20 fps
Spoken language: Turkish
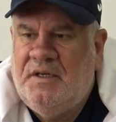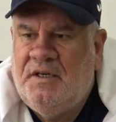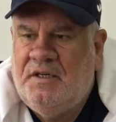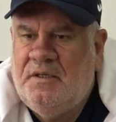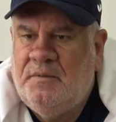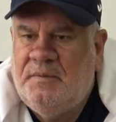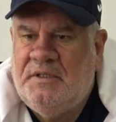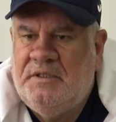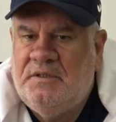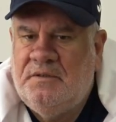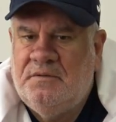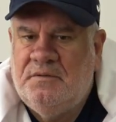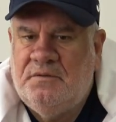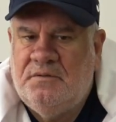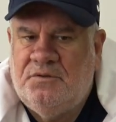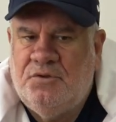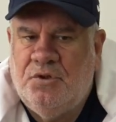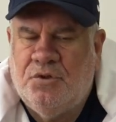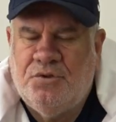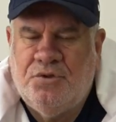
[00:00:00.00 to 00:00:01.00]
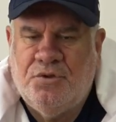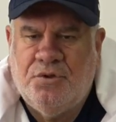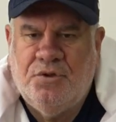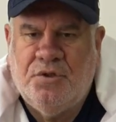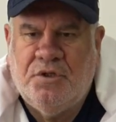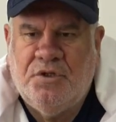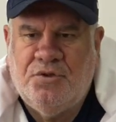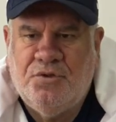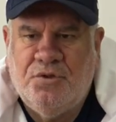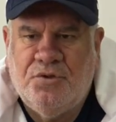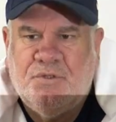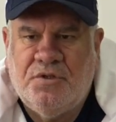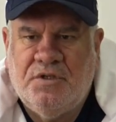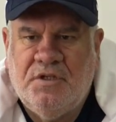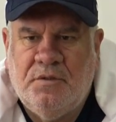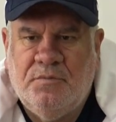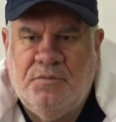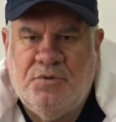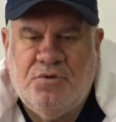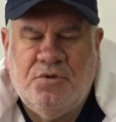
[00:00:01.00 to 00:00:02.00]
Ama çok şükür ki
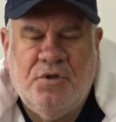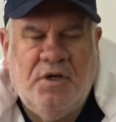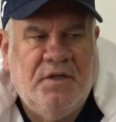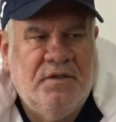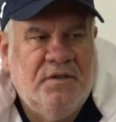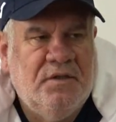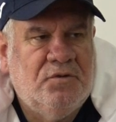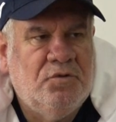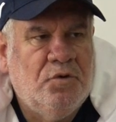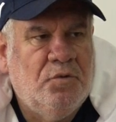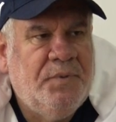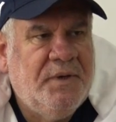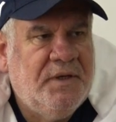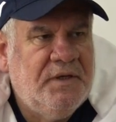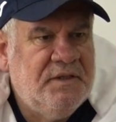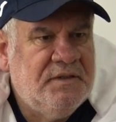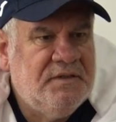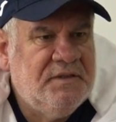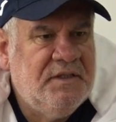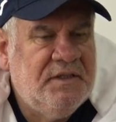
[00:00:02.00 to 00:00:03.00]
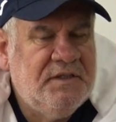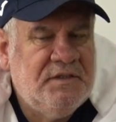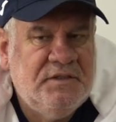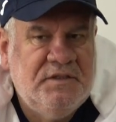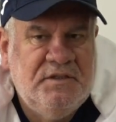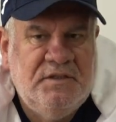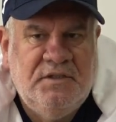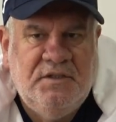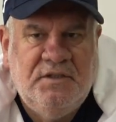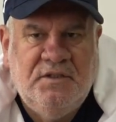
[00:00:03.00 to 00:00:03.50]
çocuklarımız şu anda toparladılar